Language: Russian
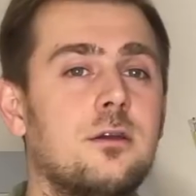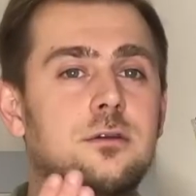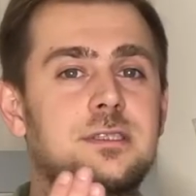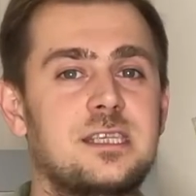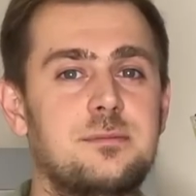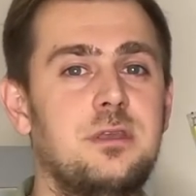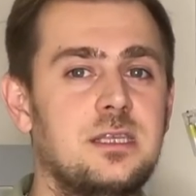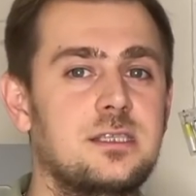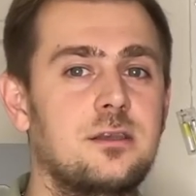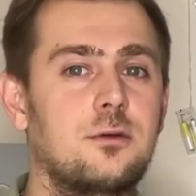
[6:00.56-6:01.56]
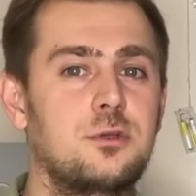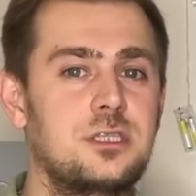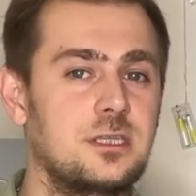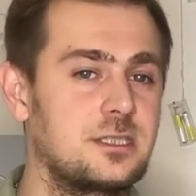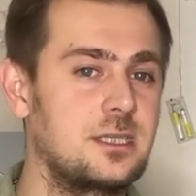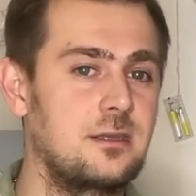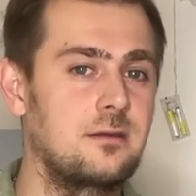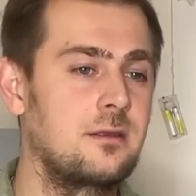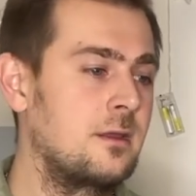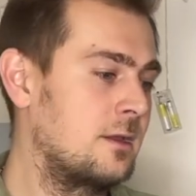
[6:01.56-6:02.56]
The Smiths, Кузнецы
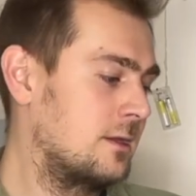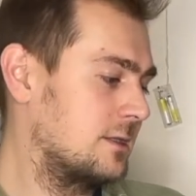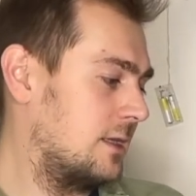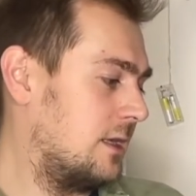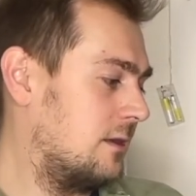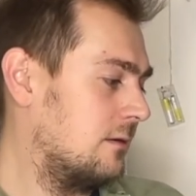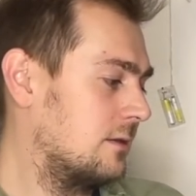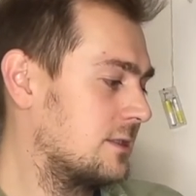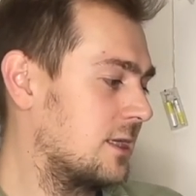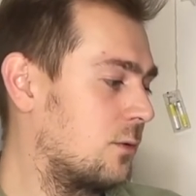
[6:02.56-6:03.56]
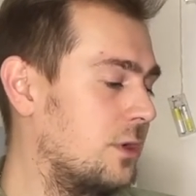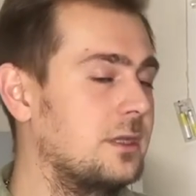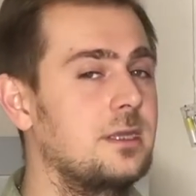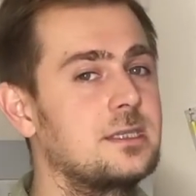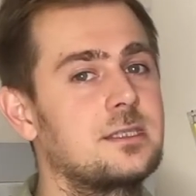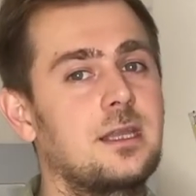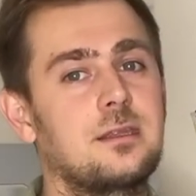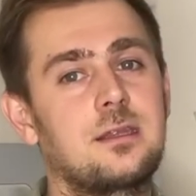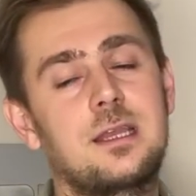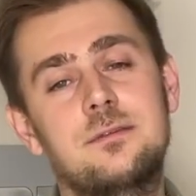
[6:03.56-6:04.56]
и The Queen is Dead.
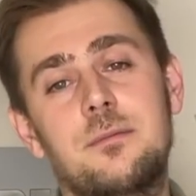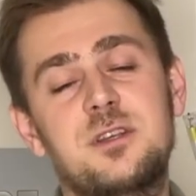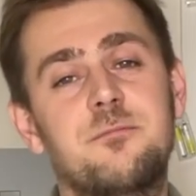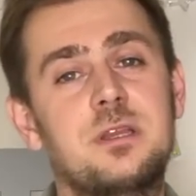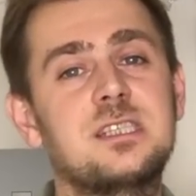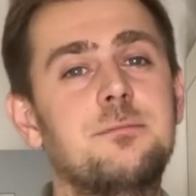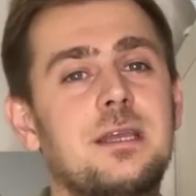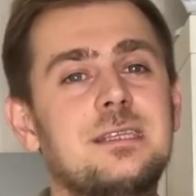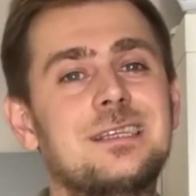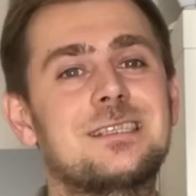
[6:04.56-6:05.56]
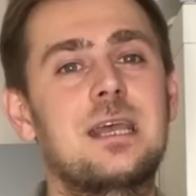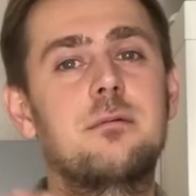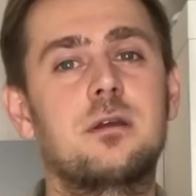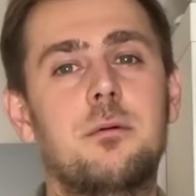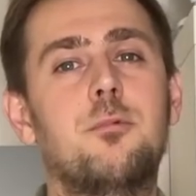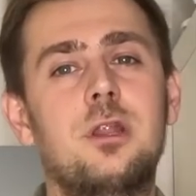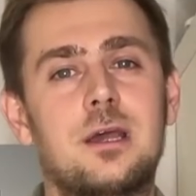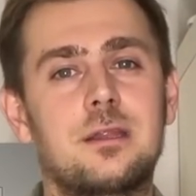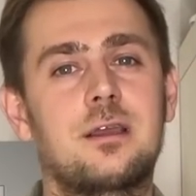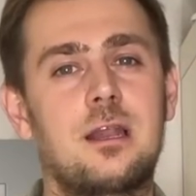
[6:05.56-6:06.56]
Это вообще, в принципе, один из самых
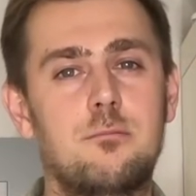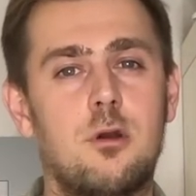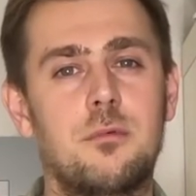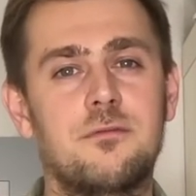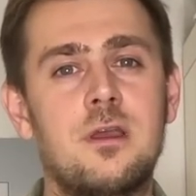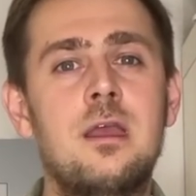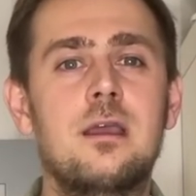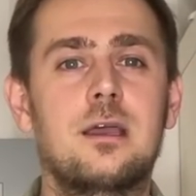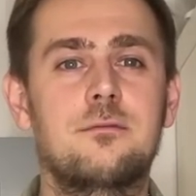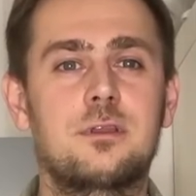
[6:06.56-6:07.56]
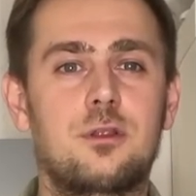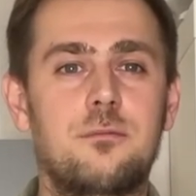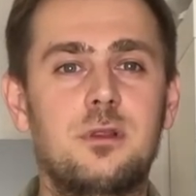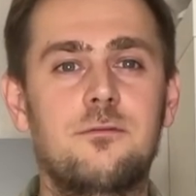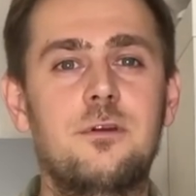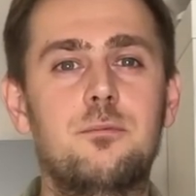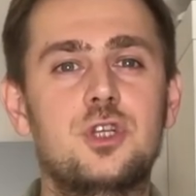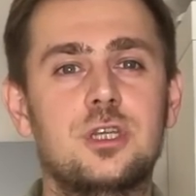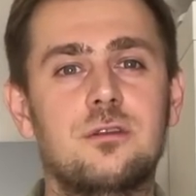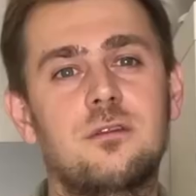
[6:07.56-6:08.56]
популярных альбомов, который был
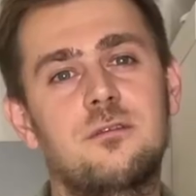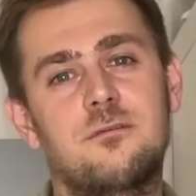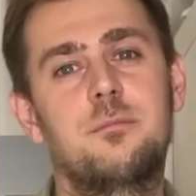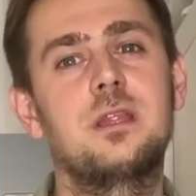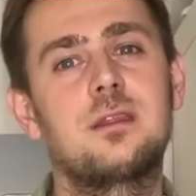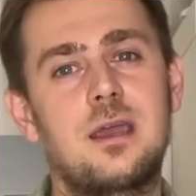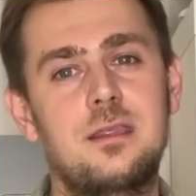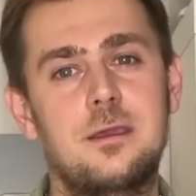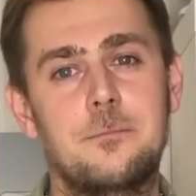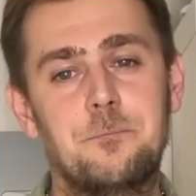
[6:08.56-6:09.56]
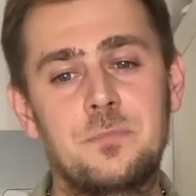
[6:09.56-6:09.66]
выпущен в Британии.